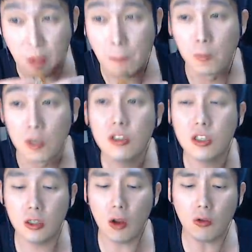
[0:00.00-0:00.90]
음,
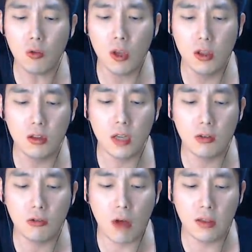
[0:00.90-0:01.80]
그치. 떡도 뭐 있는
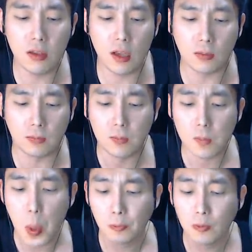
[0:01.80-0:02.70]
데도 있고 한데,
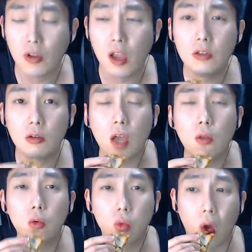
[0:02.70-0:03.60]
전 개인적으로
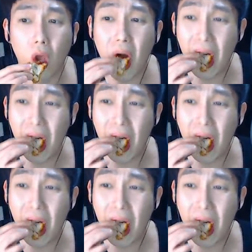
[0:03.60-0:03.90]
개동 좋아해요.